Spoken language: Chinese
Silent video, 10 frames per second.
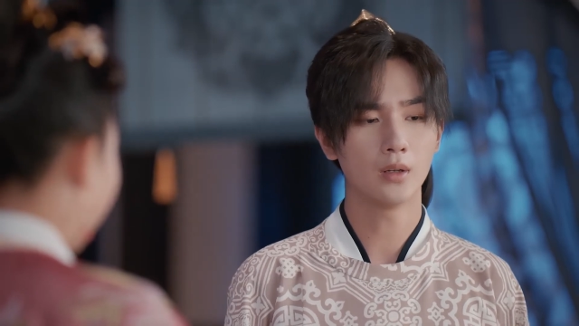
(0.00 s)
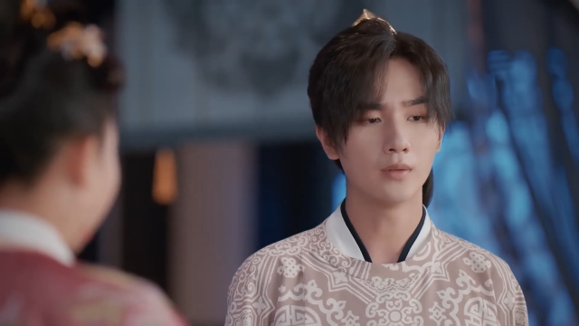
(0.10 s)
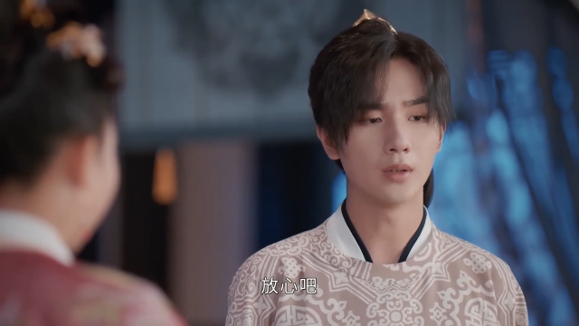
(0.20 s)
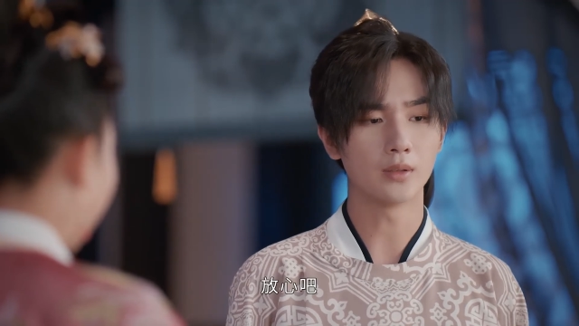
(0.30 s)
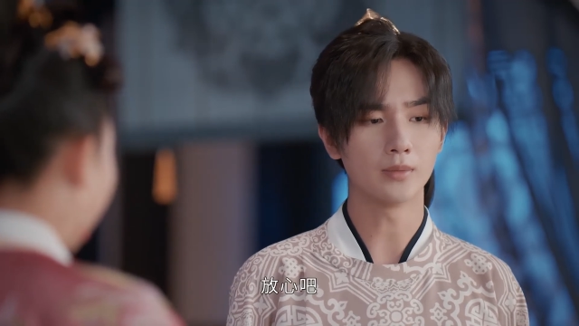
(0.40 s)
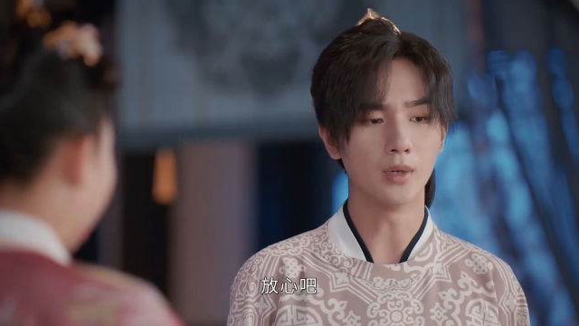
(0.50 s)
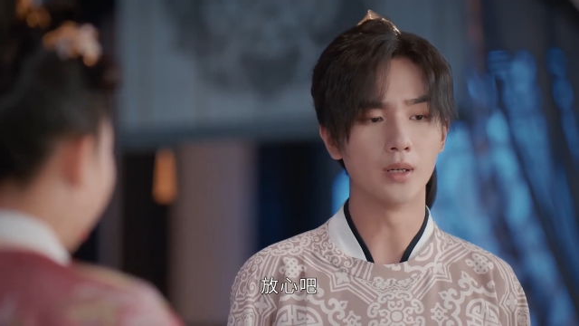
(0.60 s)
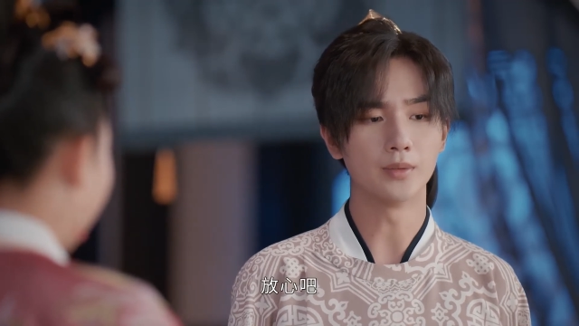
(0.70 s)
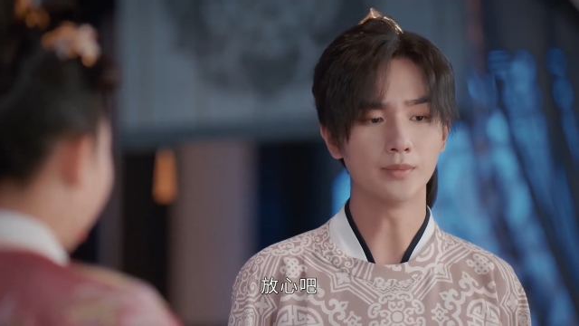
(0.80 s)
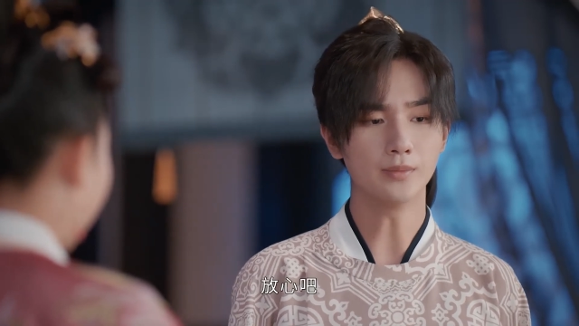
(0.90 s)
放心吧，
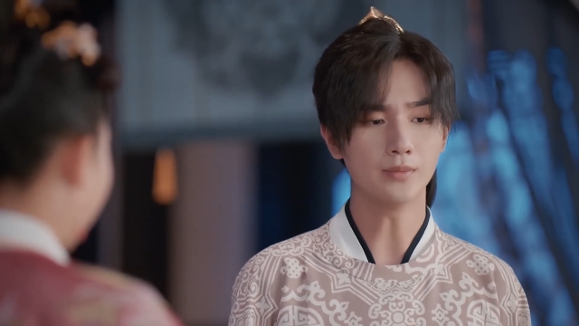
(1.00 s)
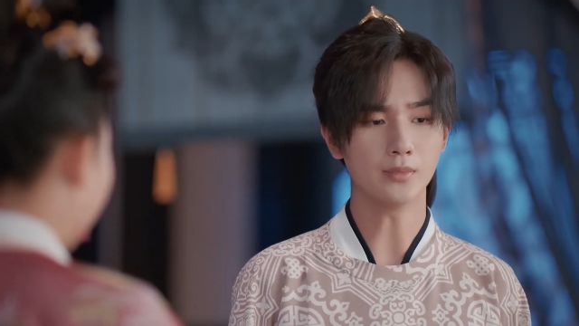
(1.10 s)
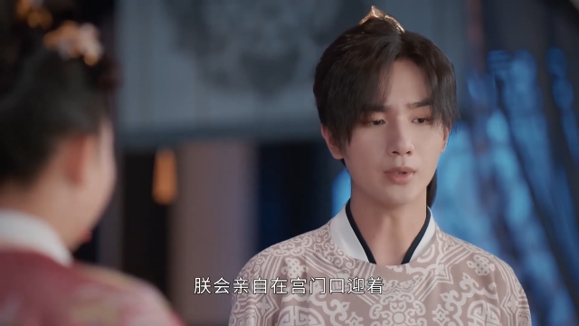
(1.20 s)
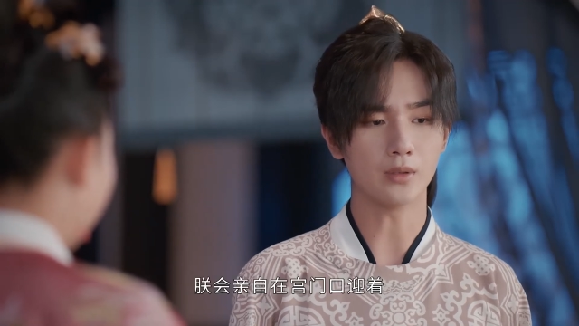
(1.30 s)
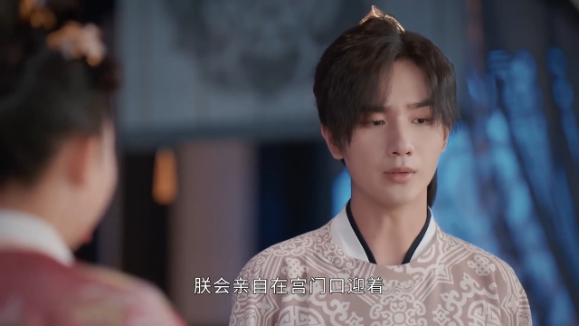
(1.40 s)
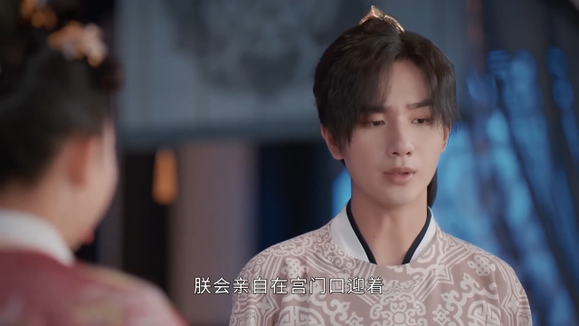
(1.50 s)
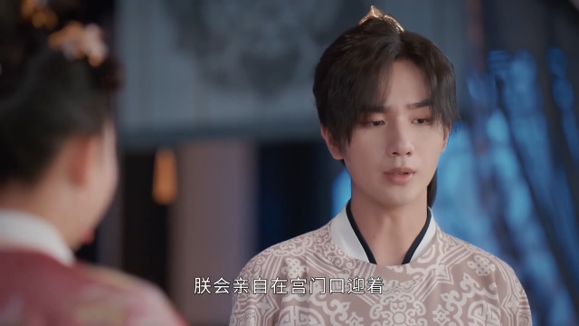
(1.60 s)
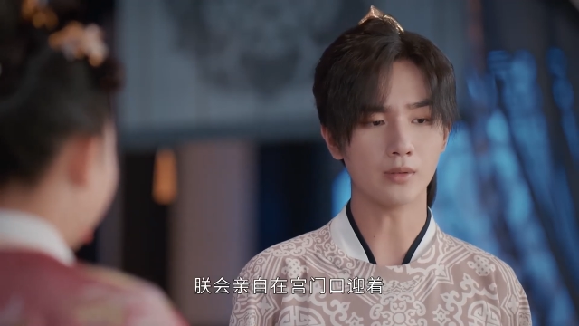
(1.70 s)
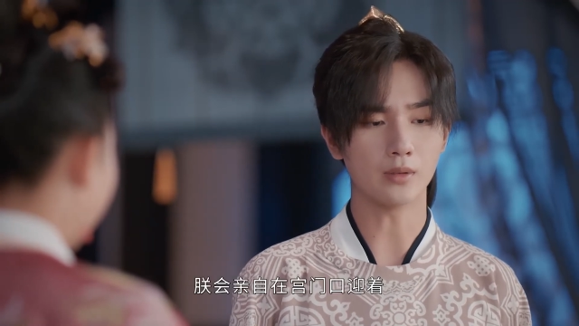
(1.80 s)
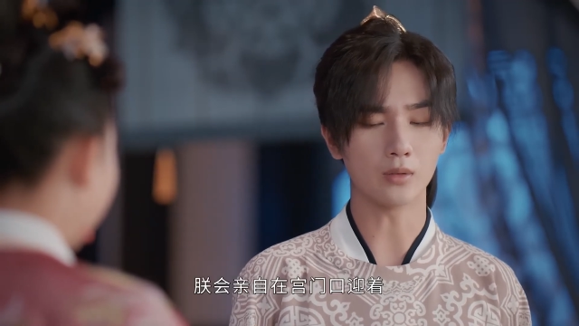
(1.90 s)
朕会
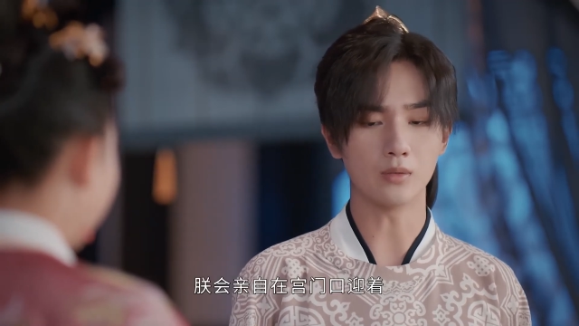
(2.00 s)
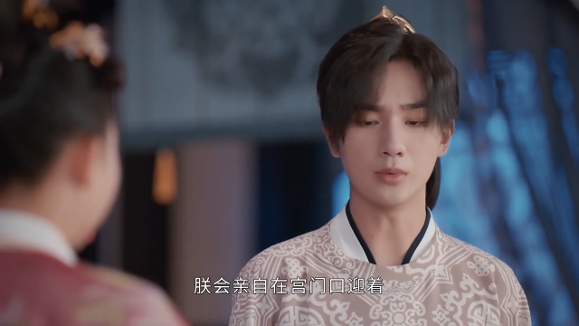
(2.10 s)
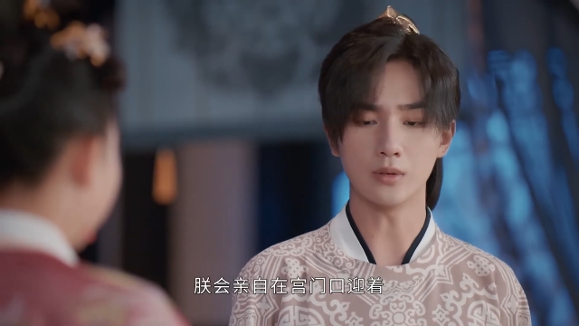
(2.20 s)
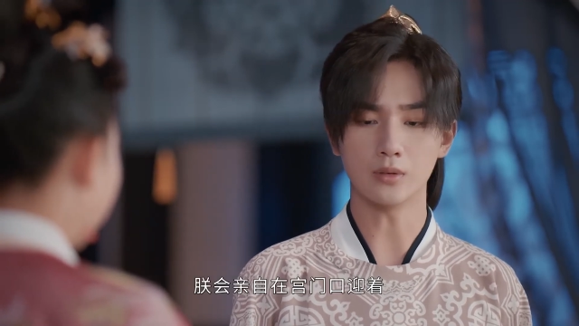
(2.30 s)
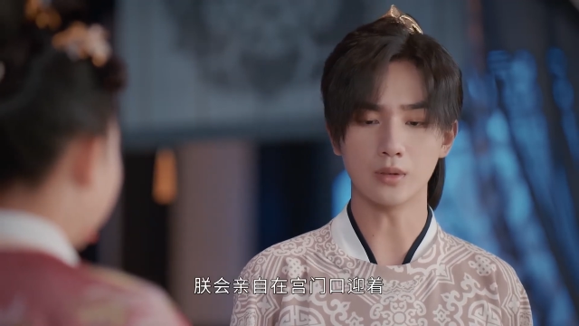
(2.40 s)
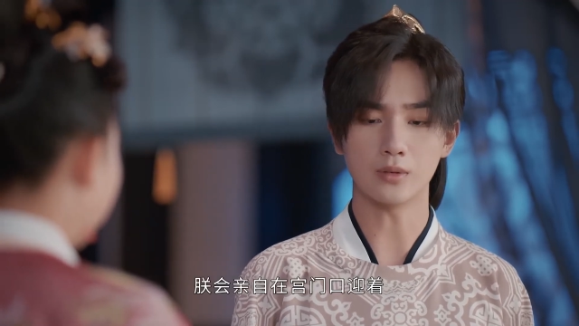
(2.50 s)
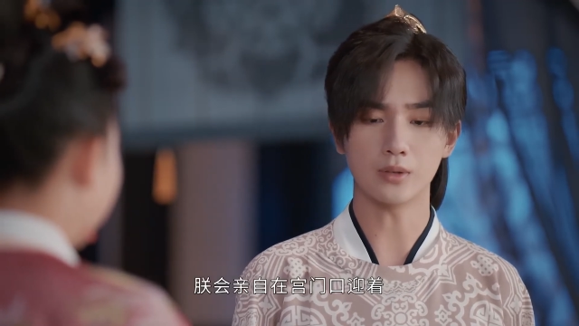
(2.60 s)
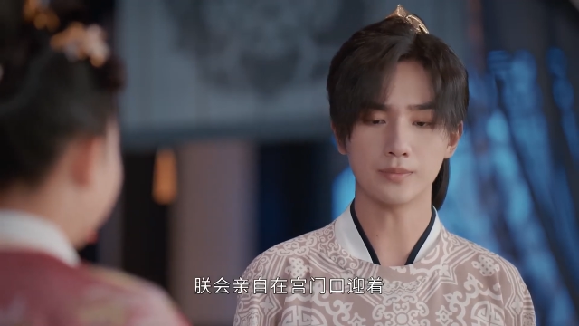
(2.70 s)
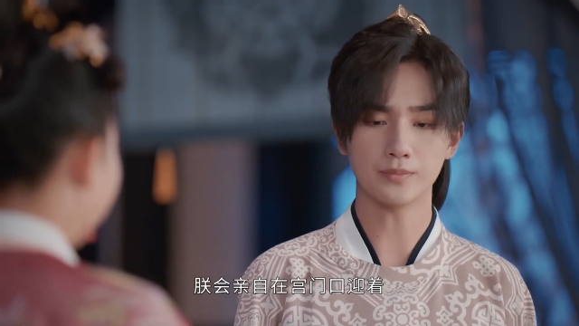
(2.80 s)
亲自在宫门口迎着，